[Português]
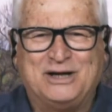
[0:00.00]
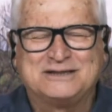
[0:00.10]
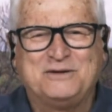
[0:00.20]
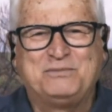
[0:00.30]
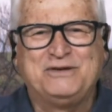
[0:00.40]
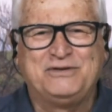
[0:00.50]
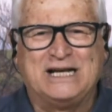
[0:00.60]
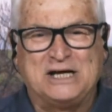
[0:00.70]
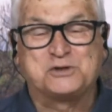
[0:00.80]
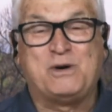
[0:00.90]
para nós é um
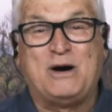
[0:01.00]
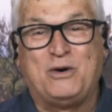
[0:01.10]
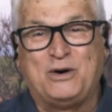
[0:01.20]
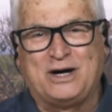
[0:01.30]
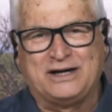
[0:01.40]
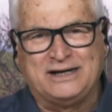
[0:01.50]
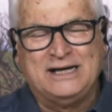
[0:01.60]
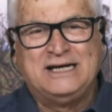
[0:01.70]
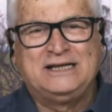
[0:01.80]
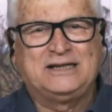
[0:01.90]
privilégio, uma honra, né?